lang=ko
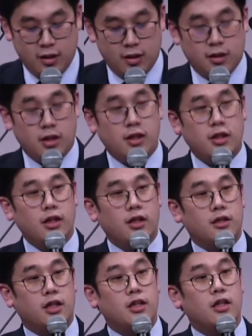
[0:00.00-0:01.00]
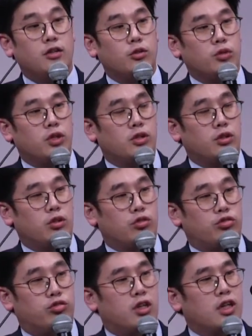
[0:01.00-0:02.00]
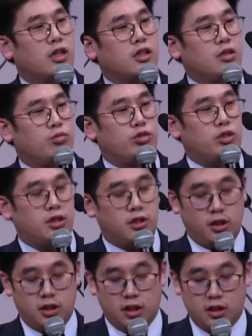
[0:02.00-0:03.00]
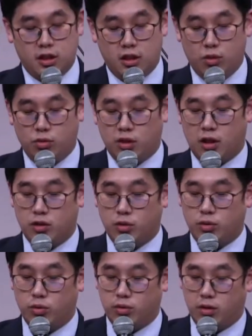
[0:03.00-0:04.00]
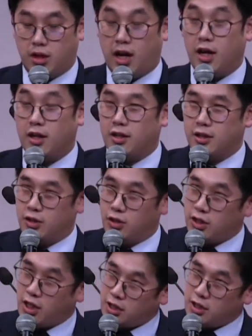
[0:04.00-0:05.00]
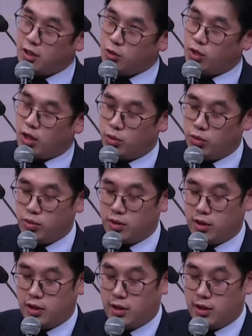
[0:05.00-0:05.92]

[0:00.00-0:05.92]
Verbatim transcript: 세대, 세계 속에서 국가 간의 문제들을 차치하고 나서도, 나, 그건 차치하고라도